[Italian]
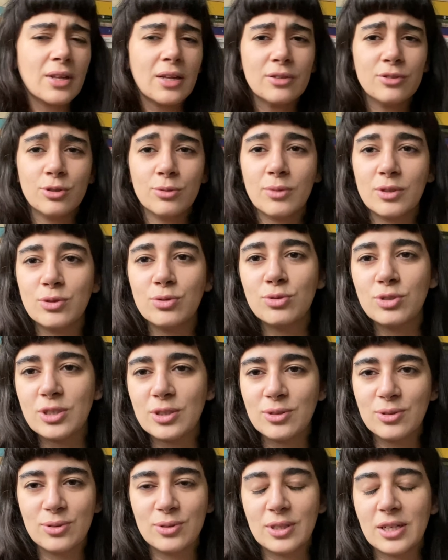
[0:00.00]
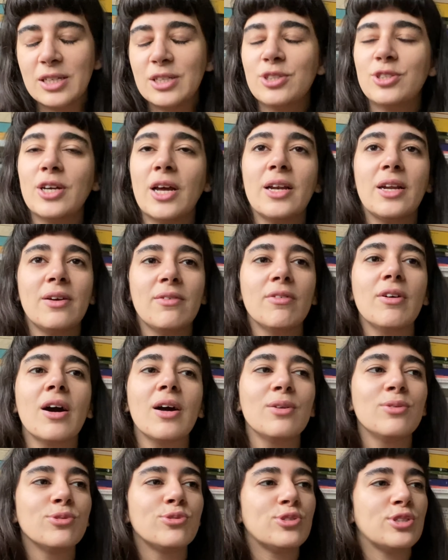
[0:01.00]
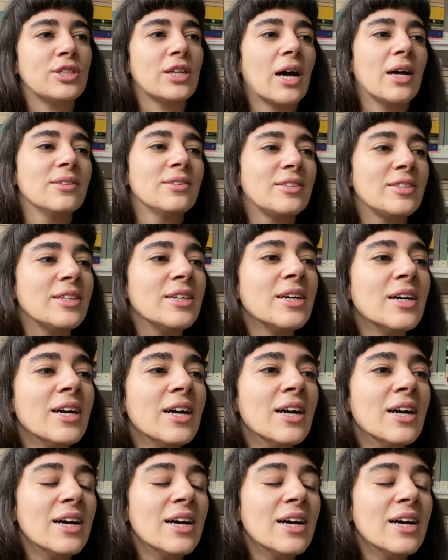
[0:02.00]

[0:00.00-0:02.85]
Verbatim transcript: Insomma, succedono delle scene allucinanti.